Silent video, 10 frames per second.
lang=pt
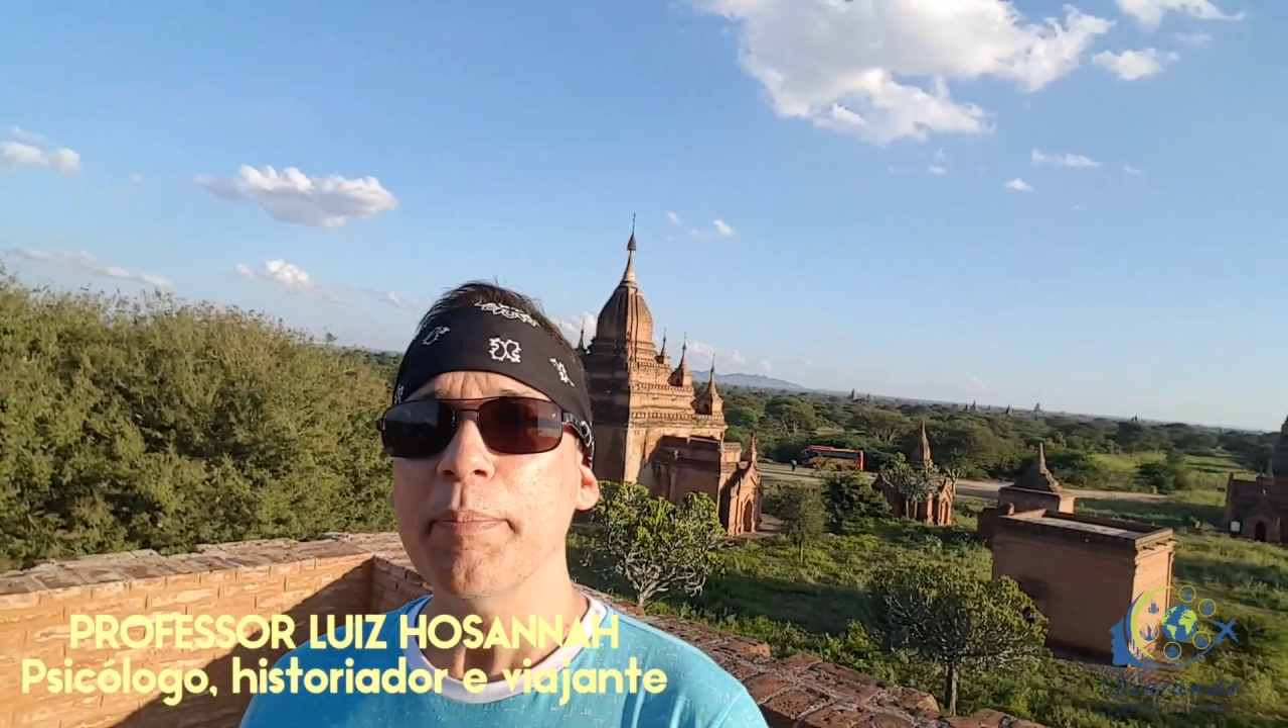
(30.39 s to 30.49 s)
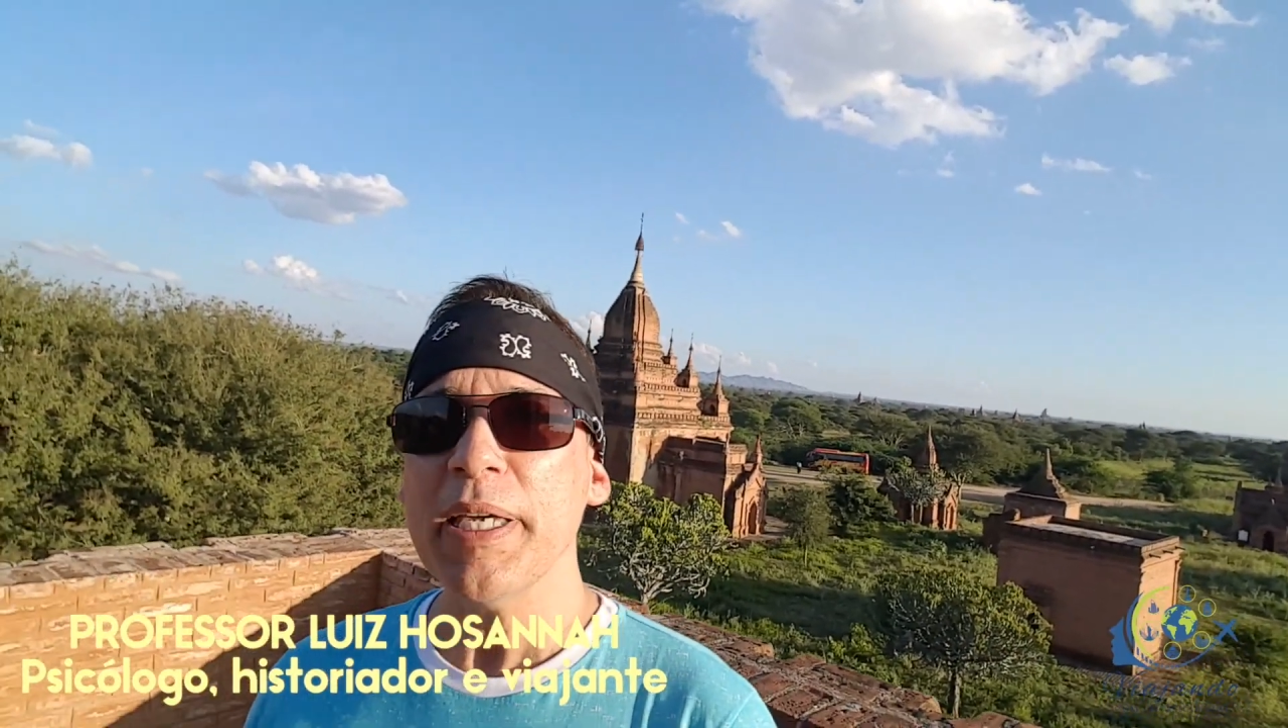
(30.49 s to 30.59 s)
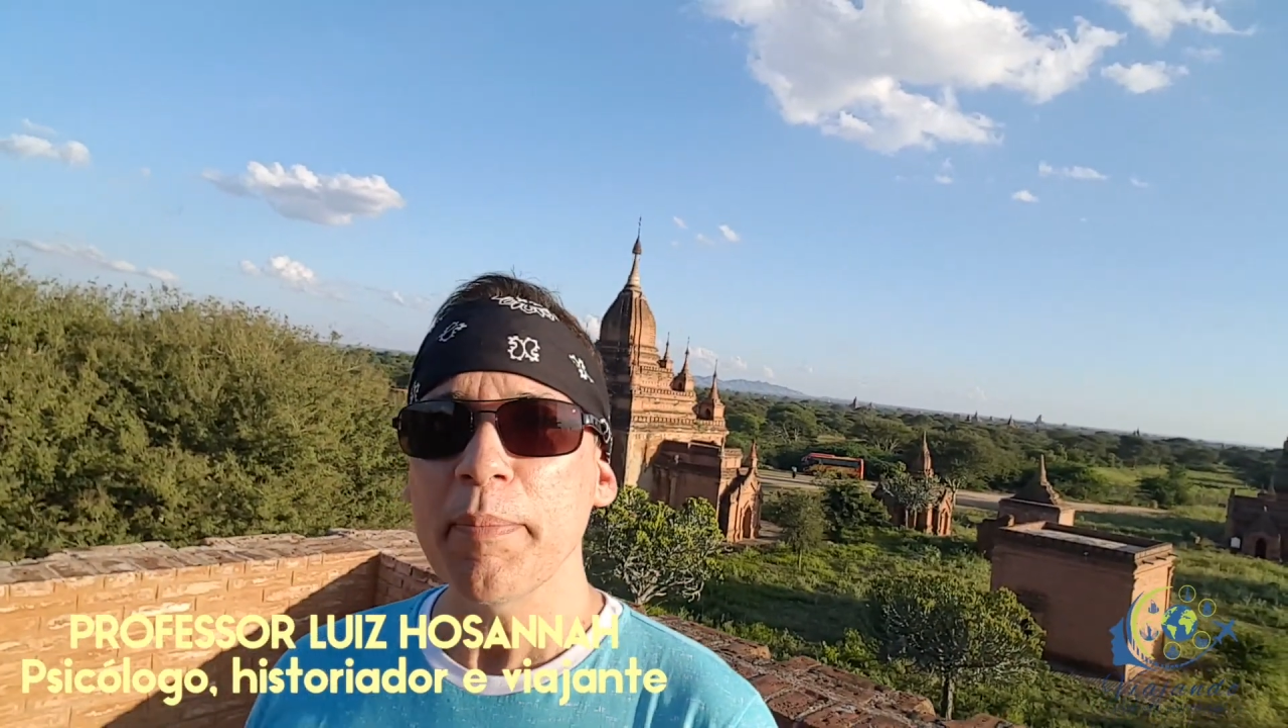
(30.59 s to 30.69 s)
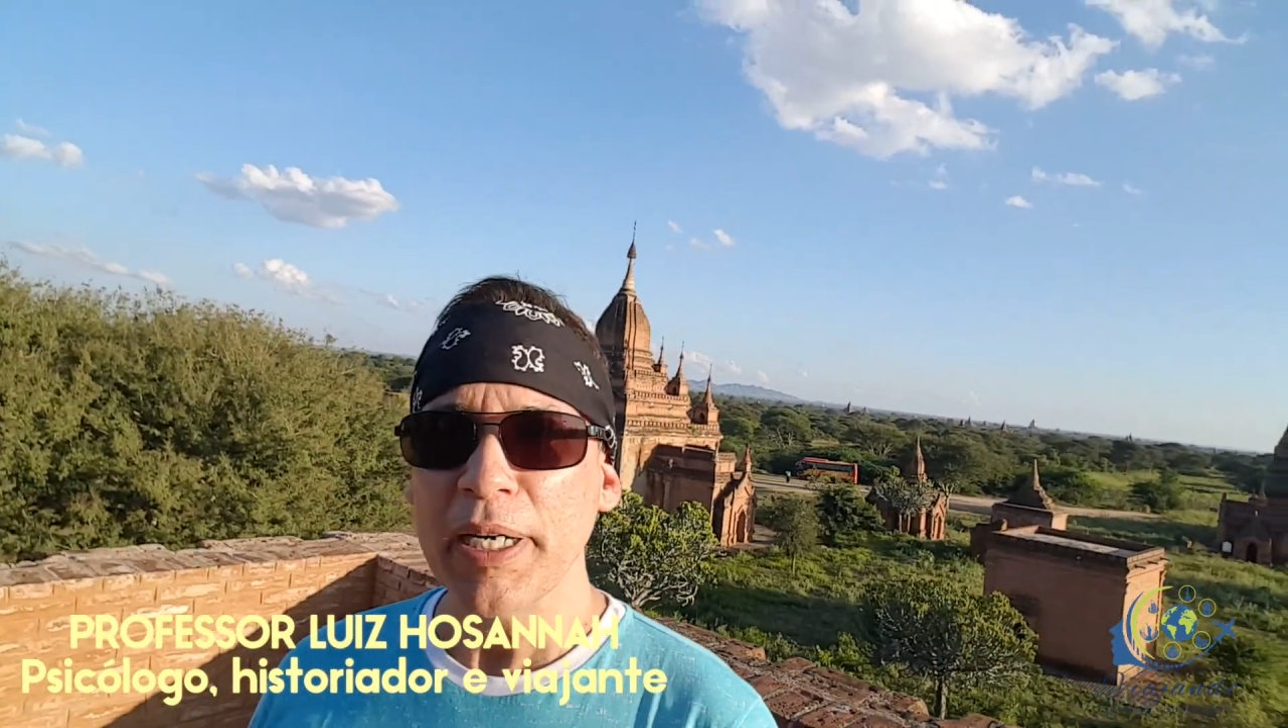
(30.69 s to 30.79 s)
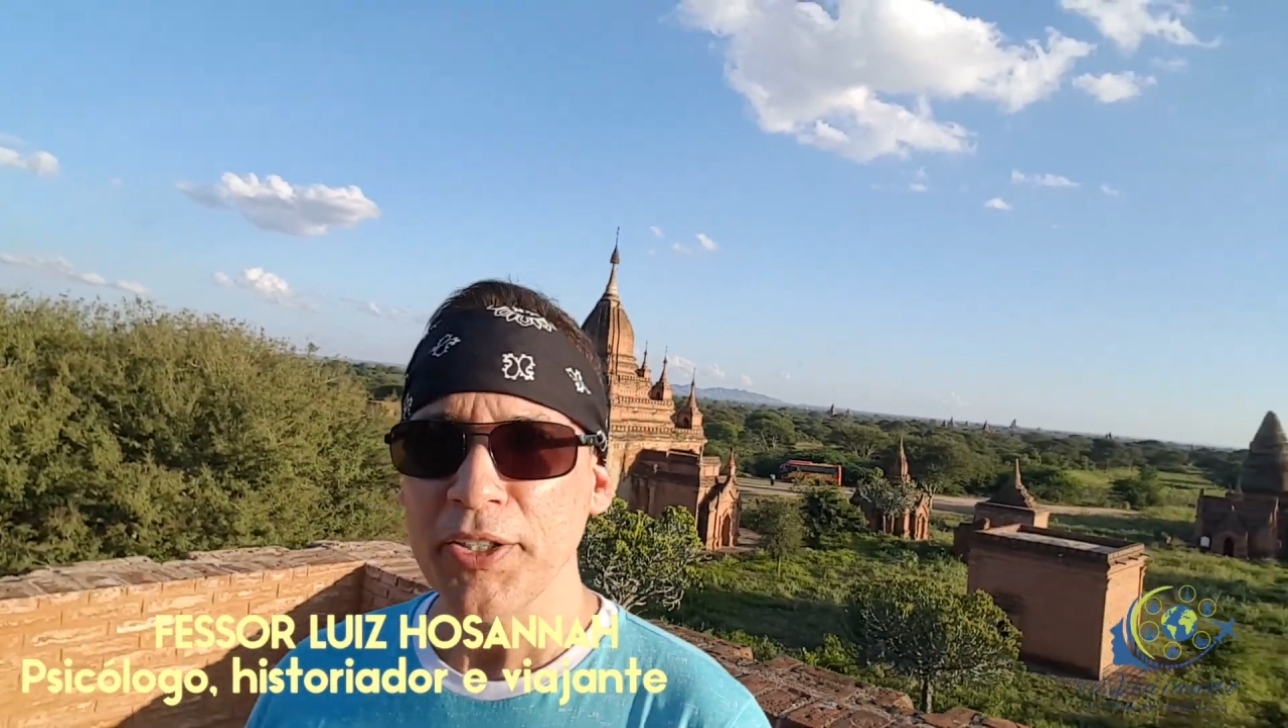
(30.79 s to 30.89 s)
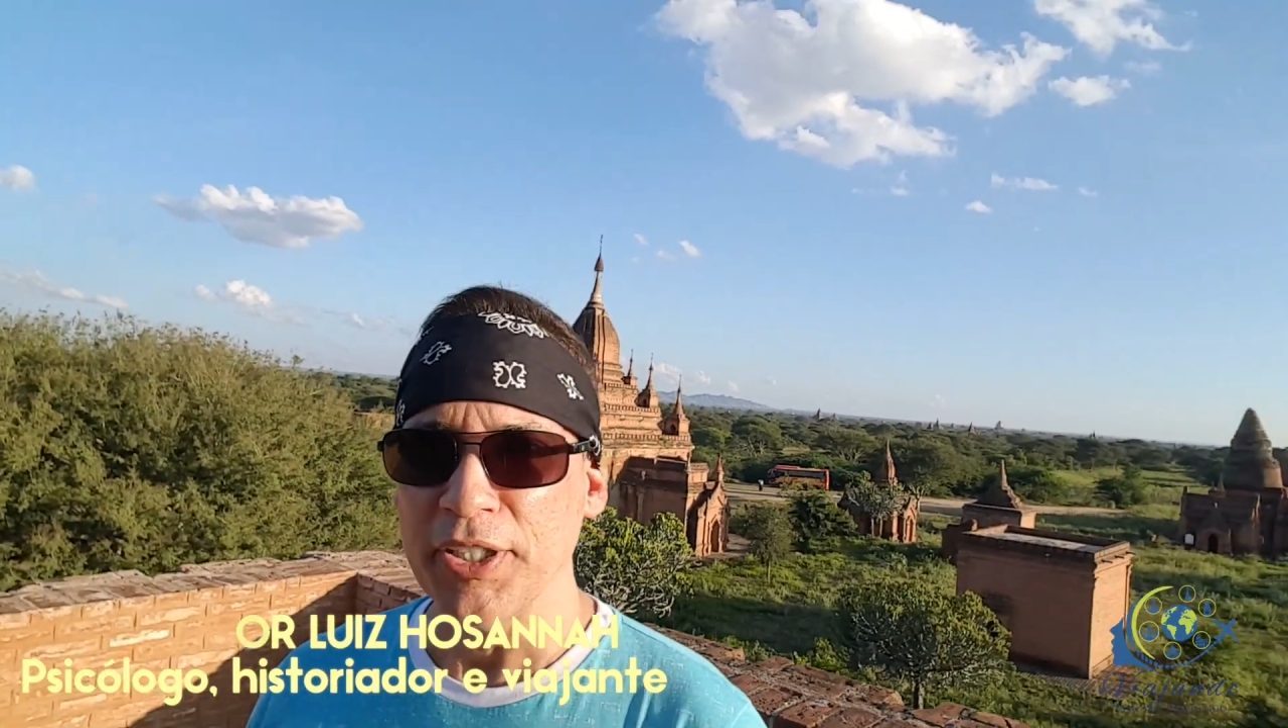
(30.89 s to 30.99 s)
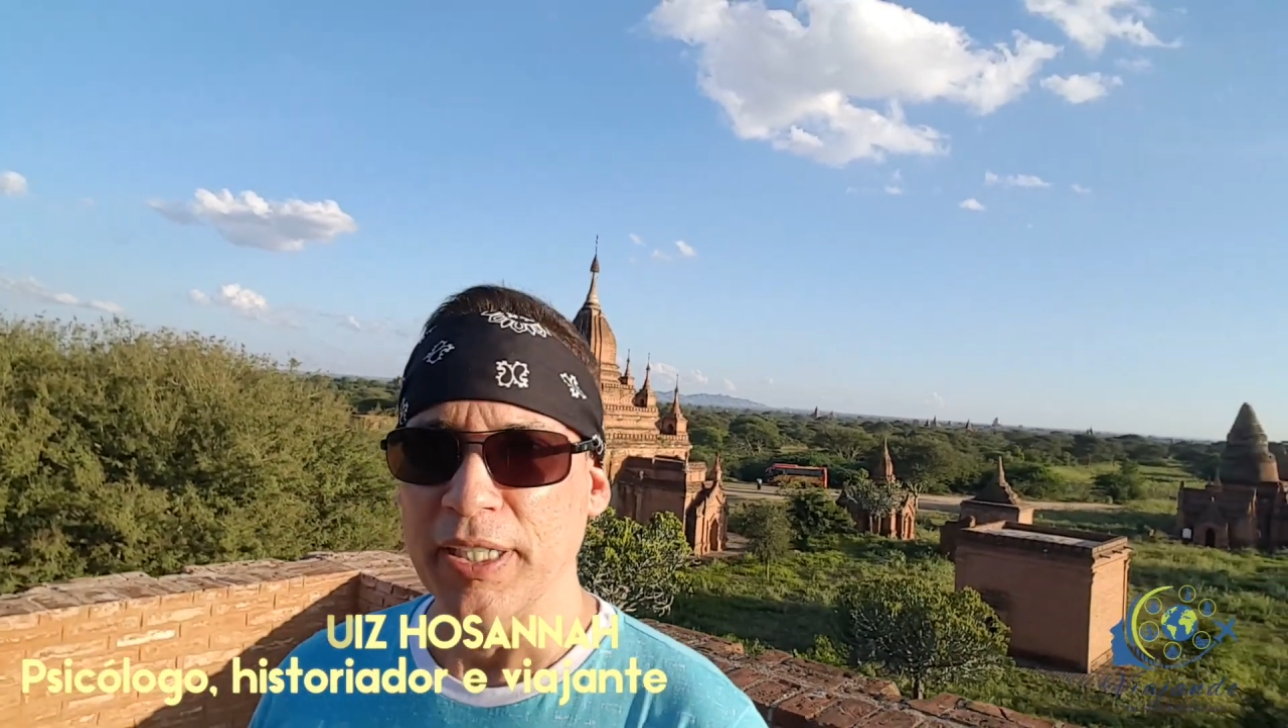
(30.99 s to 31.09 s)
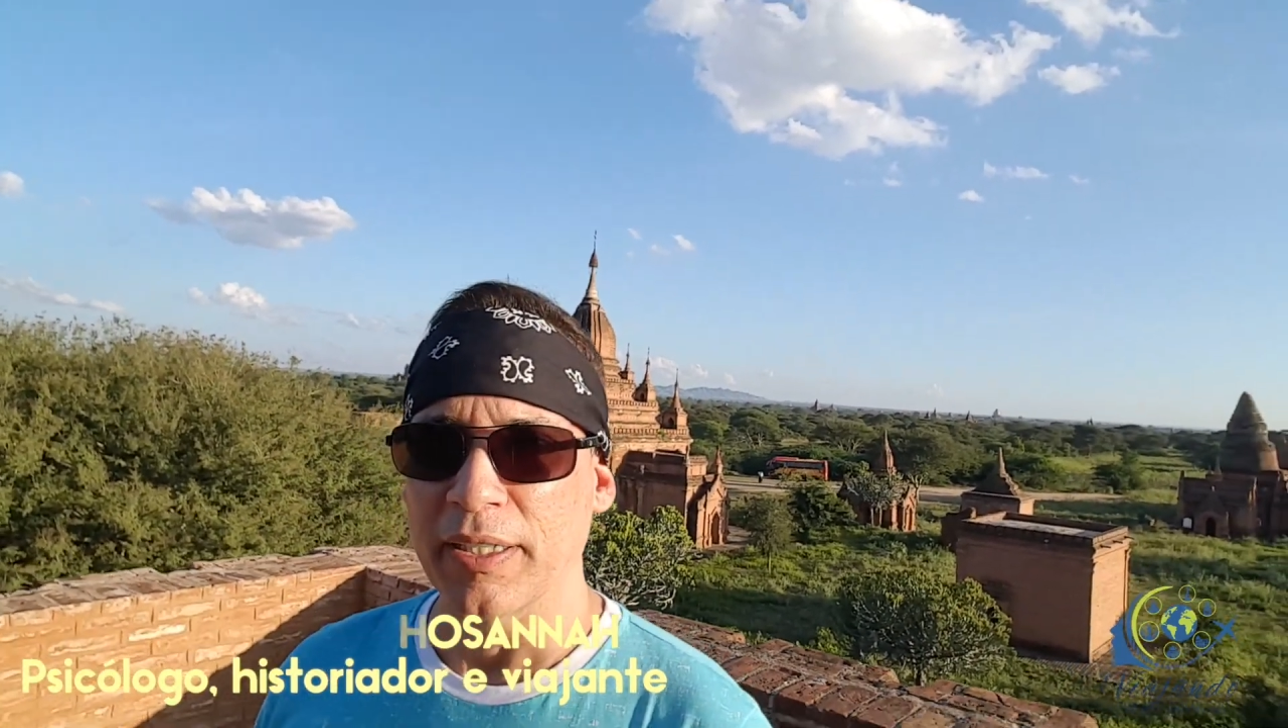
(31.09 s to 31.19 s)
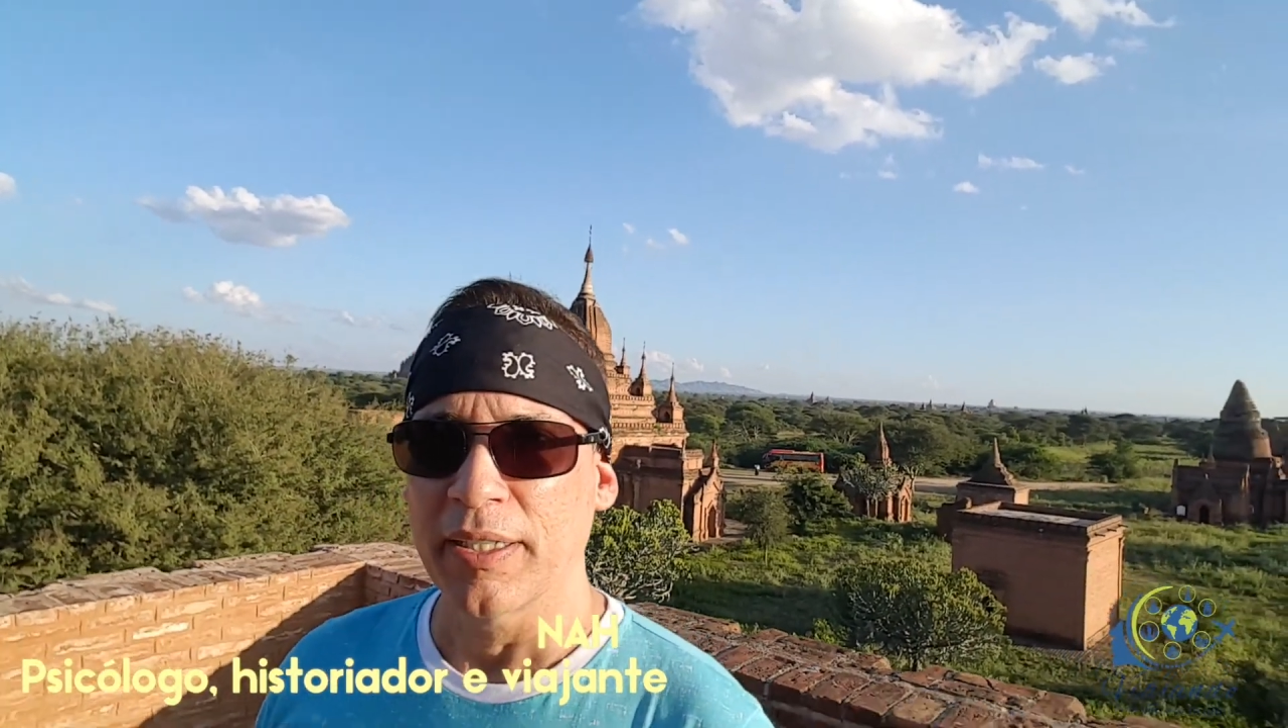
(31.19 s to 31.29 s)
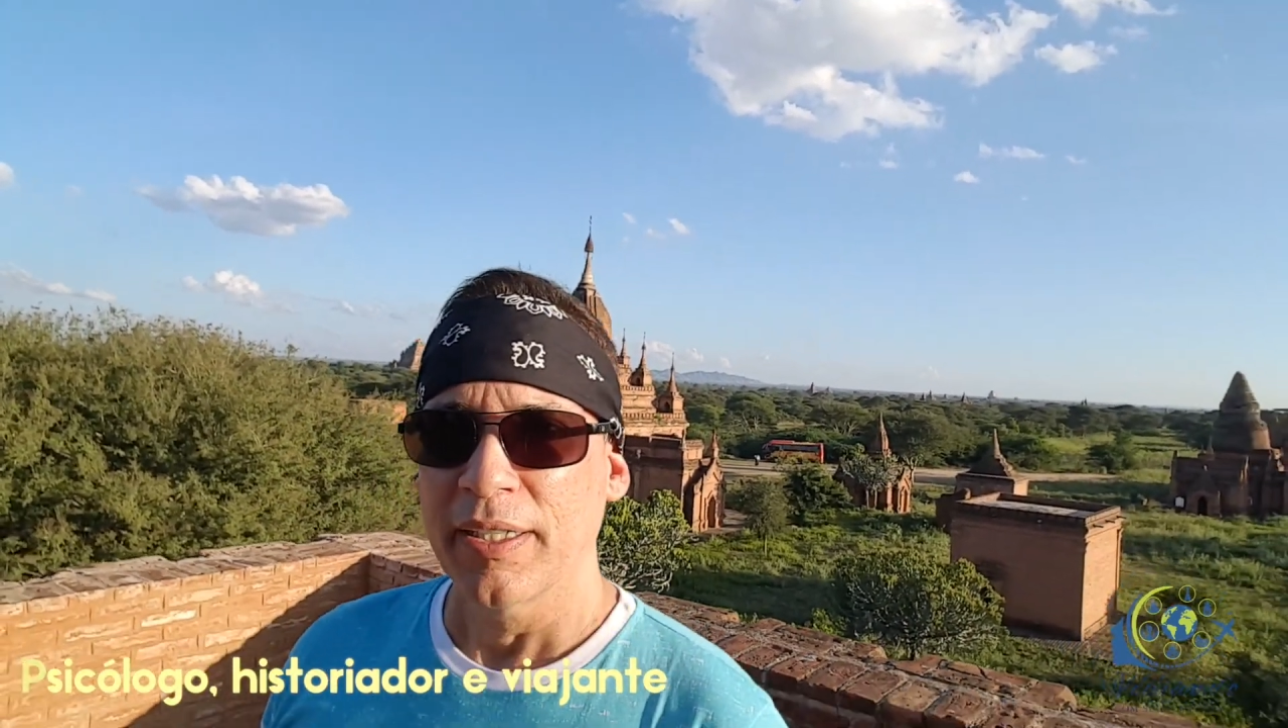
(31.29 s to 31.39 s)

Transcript: Birmania,